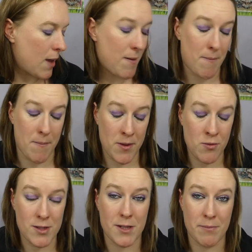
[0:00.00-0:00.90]
Ben, Papa
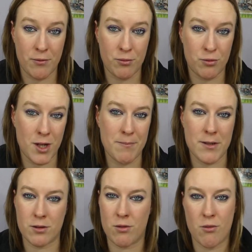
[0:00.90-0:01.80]
Noël c'est pas foutu d'elle
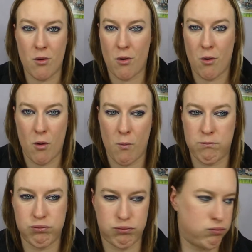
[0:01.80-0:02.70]
parce que... Euh,
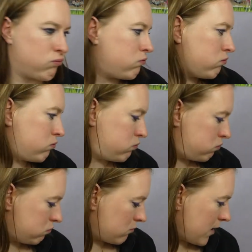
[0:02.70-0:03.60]

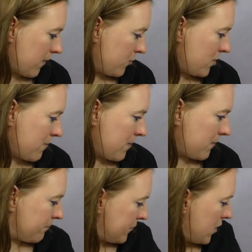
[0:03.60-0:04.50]
voilà, il n'y en a pas.